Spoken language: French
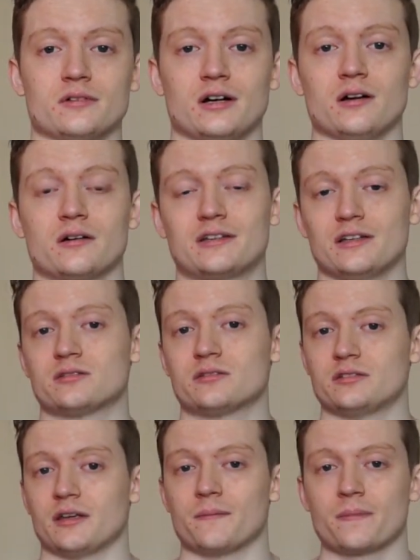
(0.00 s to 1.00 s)
Alors qu'est-ce que
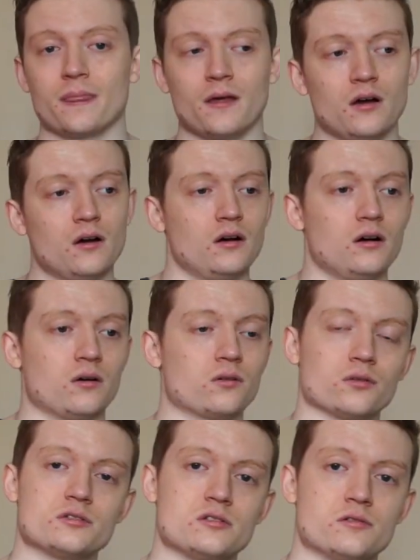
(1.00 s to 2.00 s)
c'est En
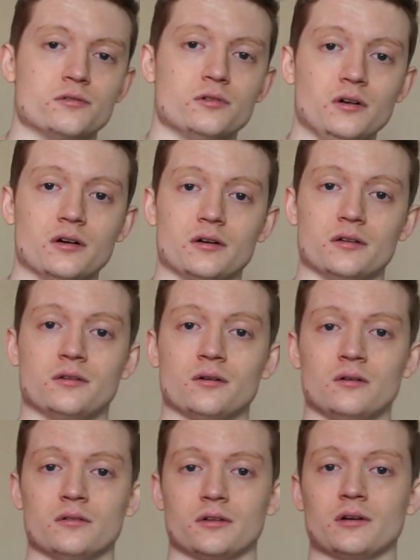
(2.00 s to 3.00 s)
gros, si tu veux, euh,
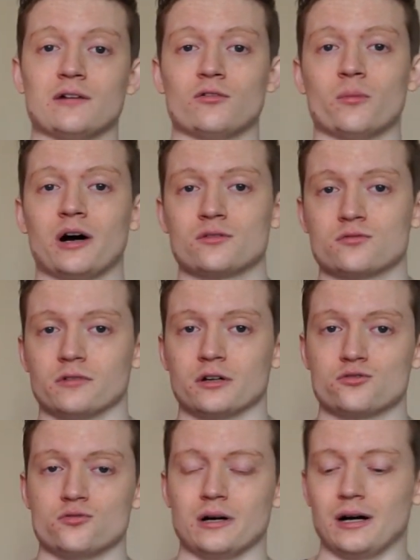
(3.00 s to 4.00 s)
dans, dans l'avant-bras, tu vois,
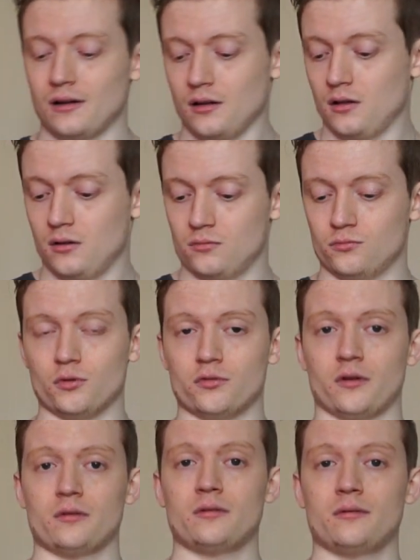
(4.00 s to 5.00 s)
tu as
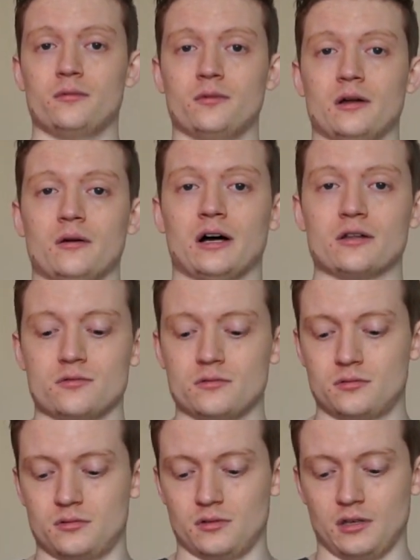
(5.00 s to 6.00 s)
deux os, tu as le
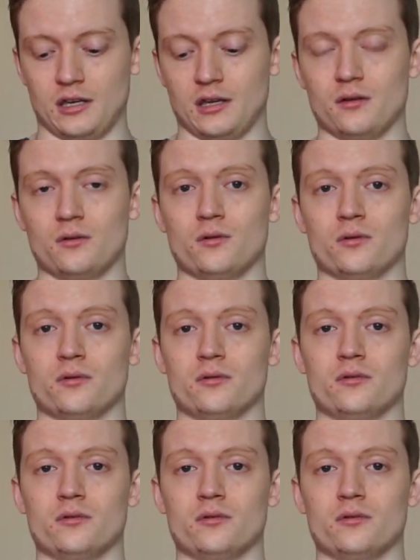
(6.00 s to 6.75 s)
radius et le